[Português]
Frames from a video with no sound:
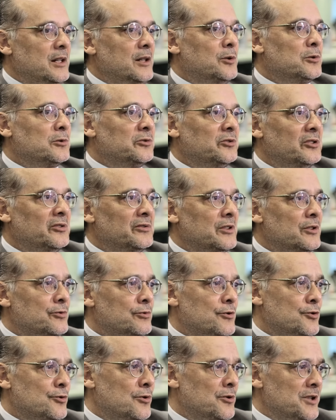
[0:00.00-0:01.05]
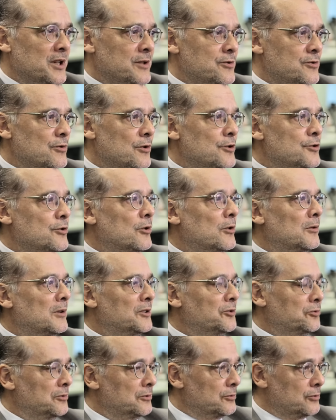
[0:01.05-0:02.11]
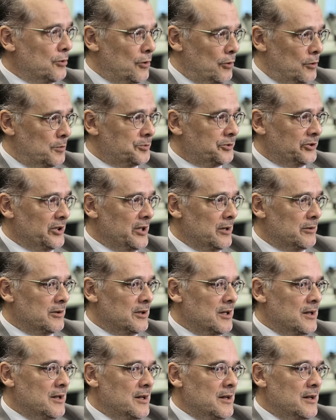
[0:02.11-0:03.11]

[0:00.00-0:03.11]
inclusive nas suas conexões com o assunto corrupção,